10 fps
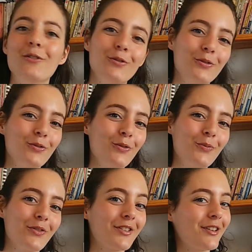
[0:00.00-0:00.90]
Coucou tout le
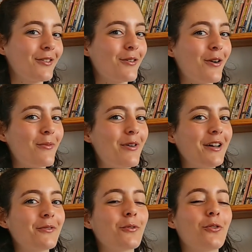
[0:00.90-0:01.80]
monde, c'est encore
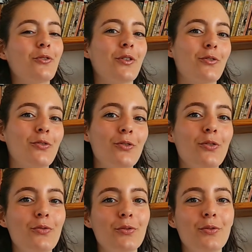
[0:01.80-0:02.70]
moi. Donc je viens juste de
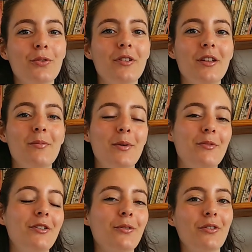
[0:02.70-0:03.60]
vous tourner ma
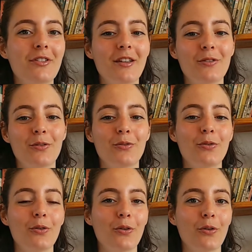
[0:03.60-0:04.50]
petite recette de